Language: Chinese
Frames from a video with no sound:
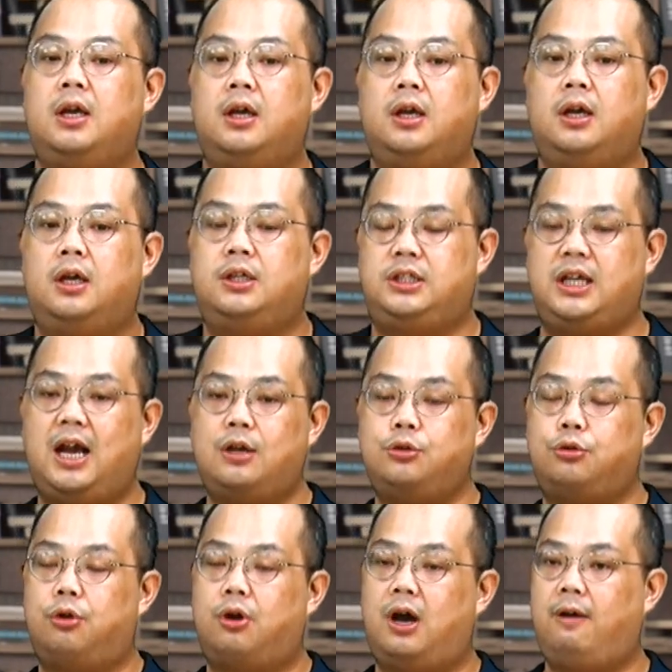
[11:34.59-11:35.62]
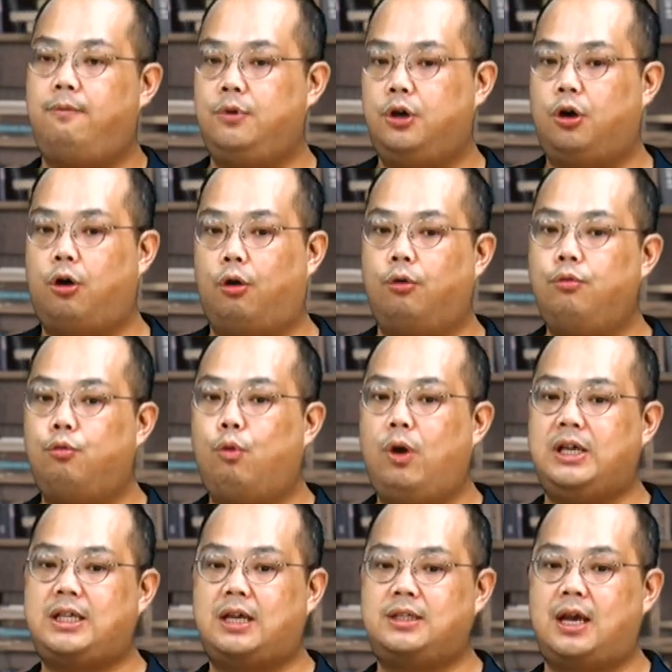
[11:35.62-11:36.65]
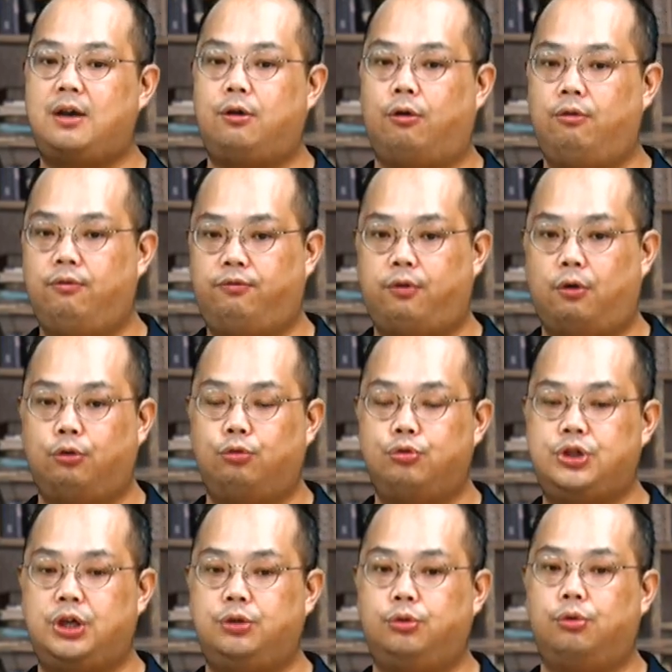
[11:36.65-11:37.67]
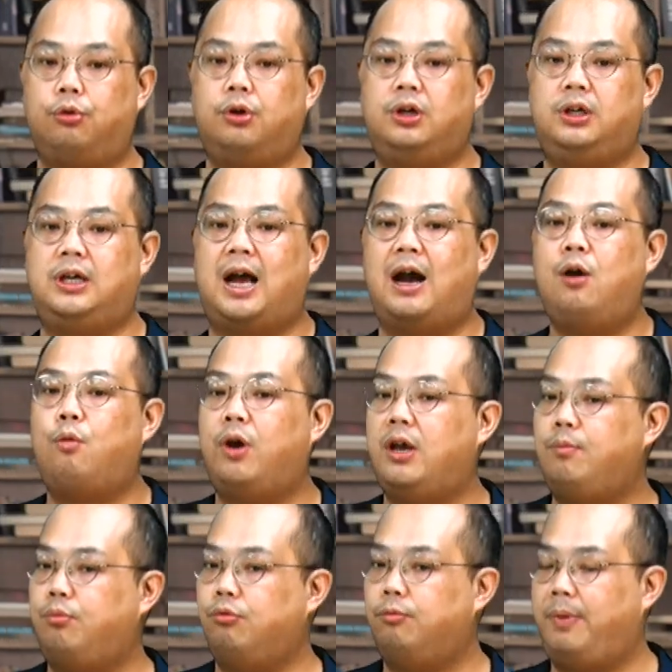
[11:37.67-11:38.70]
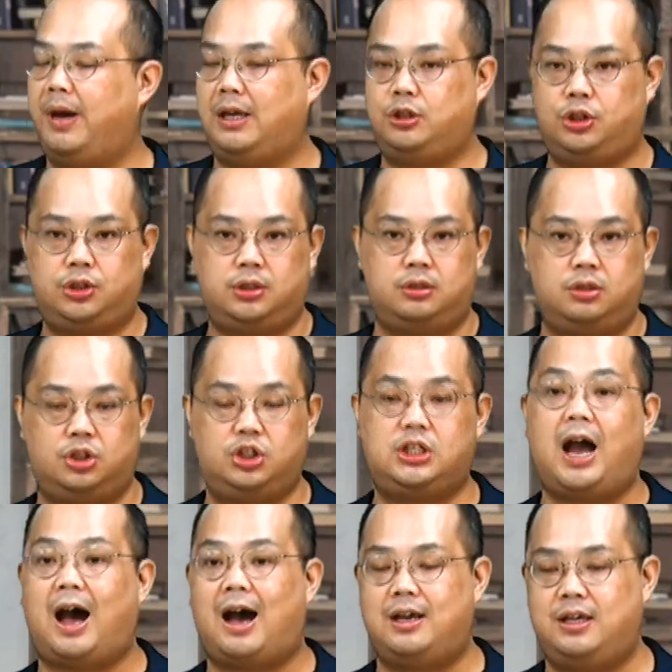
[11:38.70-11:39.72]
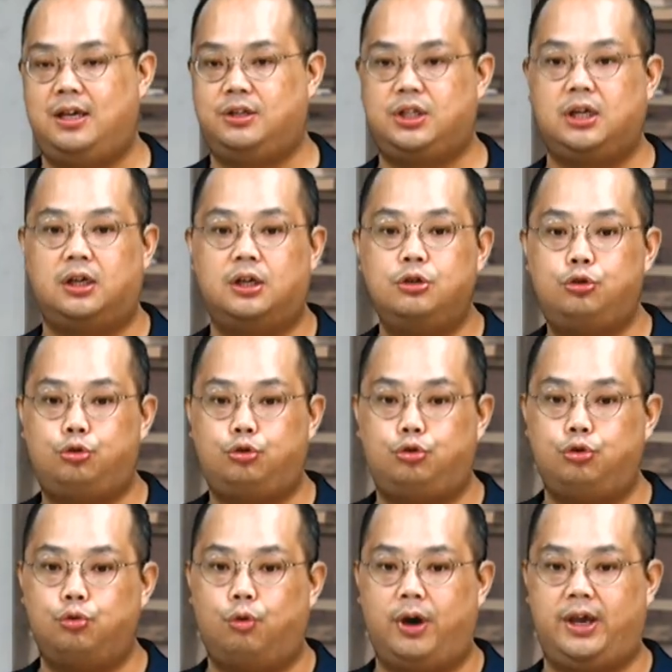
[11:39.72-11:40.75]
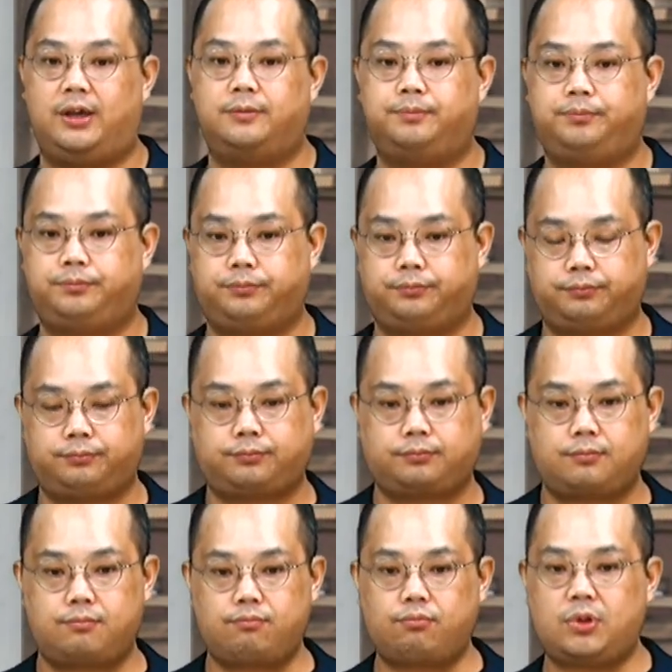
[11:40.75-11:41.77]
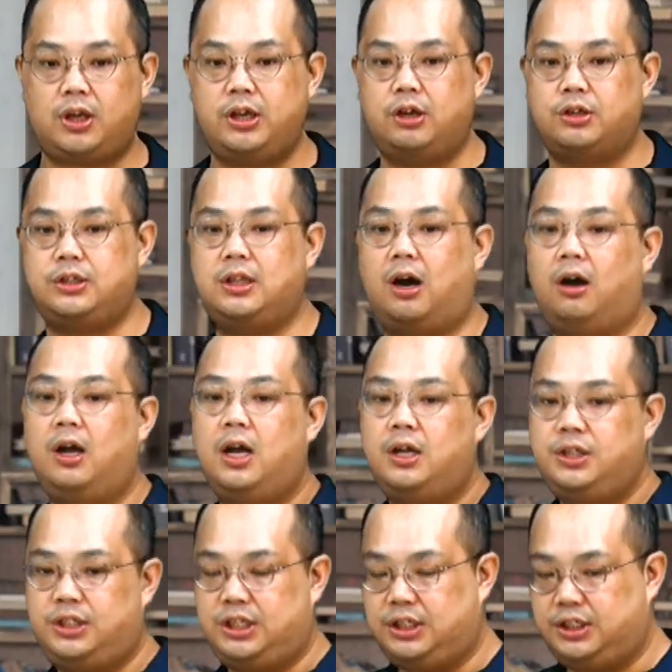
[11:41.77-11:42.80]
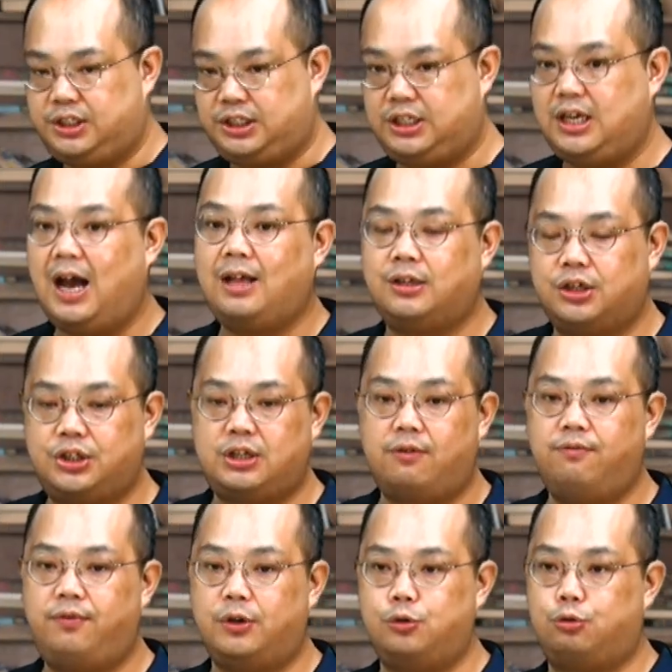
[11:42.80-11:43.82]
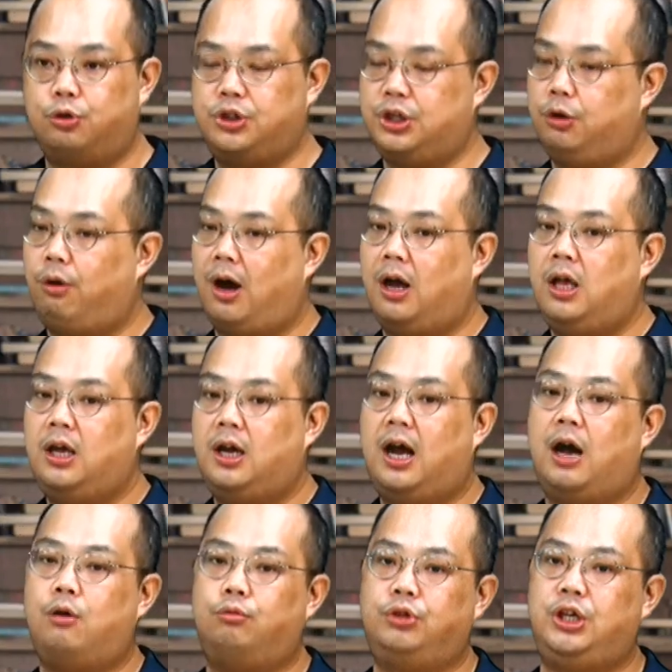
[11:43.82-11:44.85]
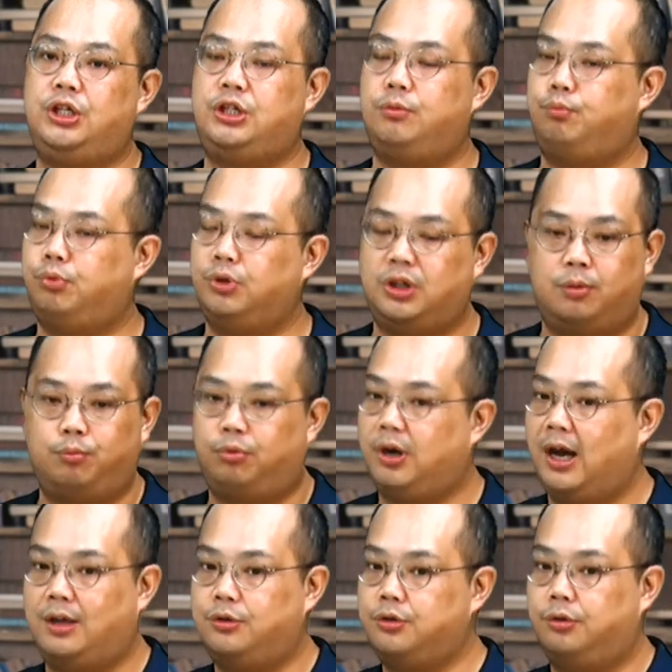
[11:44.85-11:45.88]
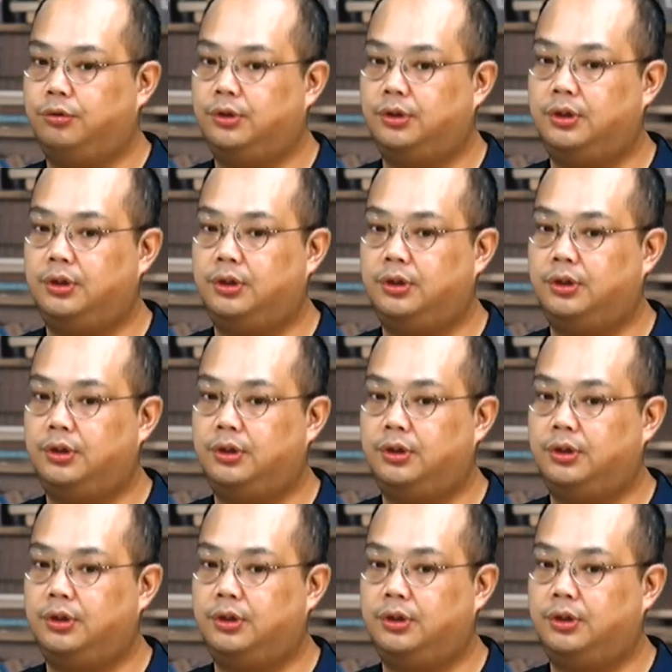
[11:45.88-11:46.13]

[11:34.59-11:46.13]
吉汉说：“弘位在三公，俸禄甚多，然为不备，此诈也。”这个人虚伪。要知道，以吉案的身份说这话，汉武帝是不能不看重的。